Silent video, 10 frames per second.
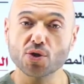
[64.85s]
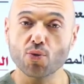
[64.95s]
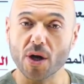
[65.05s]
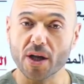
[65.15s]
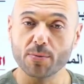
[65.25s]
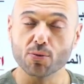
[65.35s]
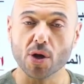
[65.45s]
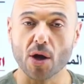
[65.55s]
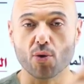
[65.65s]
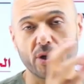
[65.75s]
جوا القيمه
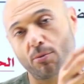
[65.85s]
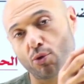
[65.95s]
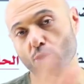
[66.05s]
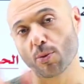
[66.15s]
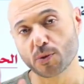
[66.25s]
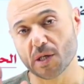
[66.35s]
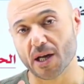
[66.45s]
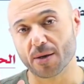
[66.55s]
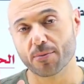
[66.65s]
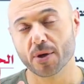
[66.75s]
المطلقه هون يعني بنضربه بسالب